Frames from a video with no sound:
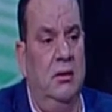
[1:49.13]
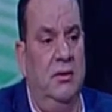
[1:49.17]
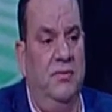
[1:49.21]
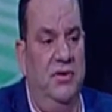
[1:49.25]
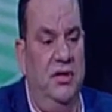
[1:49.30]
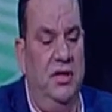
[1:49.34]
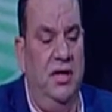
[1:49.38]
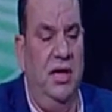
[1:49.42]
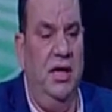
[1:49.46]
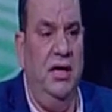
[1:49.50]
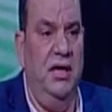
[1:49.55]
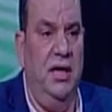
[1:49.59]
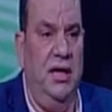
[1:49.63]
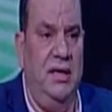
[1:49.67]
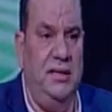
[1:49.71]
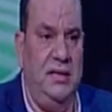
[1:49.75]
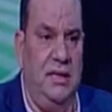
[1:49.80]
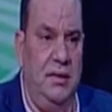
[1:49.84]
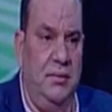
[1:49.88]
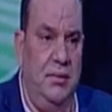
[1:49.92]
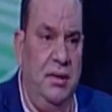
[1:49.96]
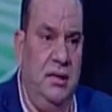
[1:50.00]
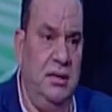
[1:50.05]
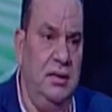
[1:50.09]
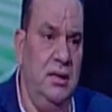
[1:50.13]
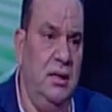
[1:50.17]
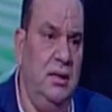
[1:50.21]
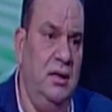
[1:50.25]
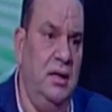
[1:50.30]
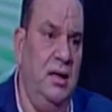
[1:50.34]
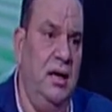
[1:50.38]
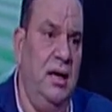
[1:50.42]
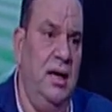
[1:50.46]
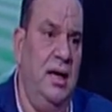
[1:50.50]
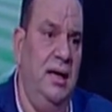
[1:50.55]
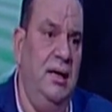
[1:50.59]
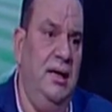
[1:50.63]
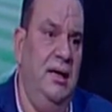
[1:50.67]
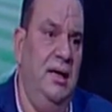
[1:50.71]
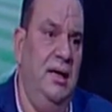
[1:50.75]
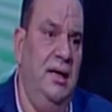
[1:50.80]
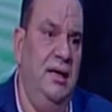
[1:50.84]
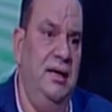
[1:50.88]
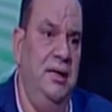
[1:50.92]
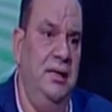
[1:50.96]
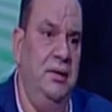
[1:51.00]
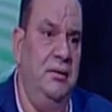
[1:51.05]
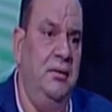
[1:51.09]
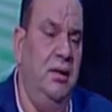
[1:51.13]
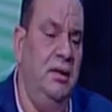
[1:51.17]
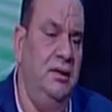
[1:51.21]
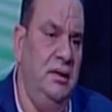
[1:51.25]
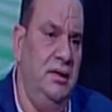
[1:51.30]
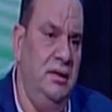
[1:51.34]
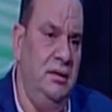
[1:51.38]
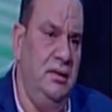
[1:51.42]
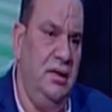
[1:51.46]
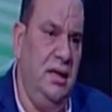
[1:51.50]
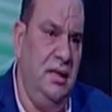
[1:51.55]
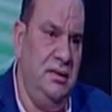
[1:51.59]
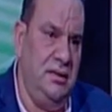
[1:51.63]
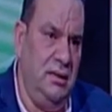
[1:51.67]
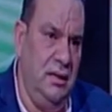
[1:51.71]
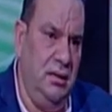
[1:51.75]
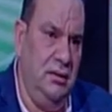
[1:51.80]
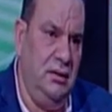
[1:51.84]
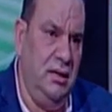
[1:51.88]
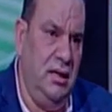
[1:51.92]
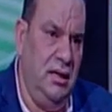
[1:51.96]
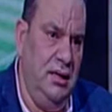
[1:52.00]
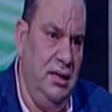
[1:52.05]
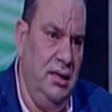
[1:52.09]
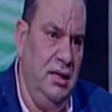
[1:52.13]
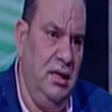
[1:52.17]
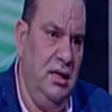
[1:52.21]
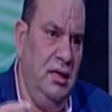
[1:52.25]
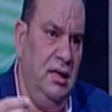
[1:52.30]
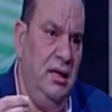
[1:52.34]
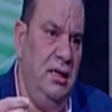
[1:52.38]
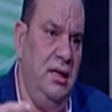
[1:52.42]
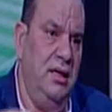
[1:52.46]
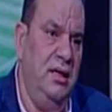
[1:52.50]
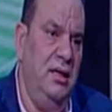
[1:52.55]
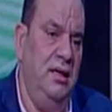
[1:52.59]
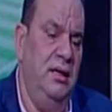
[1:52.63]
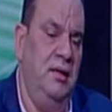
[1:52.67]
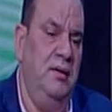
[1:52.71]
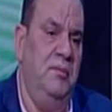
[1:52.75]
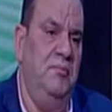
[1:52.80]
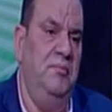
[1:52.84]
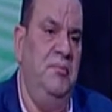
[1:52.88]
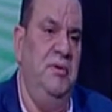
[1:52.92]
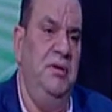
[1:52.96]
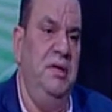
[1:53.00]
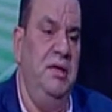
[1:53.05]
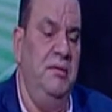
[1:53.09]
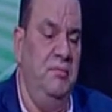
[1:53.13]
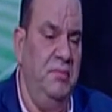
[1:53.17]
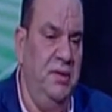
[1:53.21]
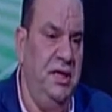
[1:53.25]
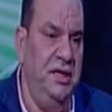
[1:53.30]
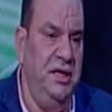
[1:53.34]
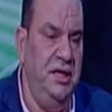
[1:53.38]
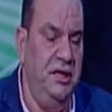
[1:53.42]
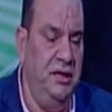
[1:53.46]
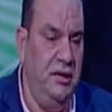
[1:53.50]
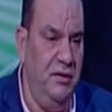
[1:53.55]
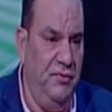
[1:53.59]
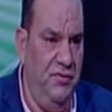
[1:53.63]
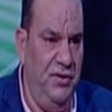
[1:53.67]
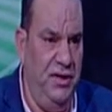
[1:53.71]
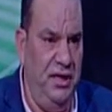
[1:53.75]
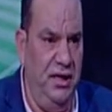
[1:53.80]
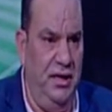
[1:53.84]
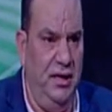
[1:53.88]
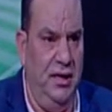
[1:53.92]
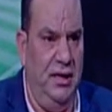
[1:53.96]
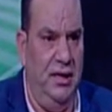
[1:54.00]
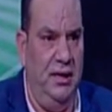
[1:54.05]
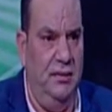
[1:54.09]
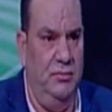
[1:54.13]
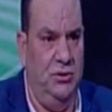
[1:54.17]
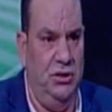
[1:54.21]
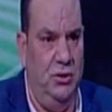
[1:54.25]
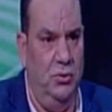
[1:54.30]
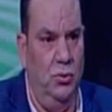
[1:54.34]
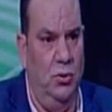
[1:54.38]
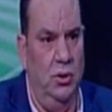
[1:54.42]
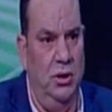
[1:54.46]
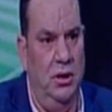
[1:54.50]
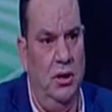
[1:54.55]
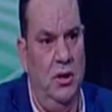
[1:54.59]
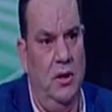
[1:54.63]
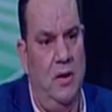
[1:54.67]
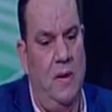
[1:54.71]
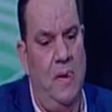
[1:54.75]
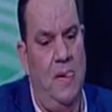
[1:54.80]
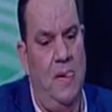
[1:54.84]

في النهايه حساباتنا على النقاط اللي انت حصلت عليها يعني من, من نتيجه الفريق يعني مش هنقول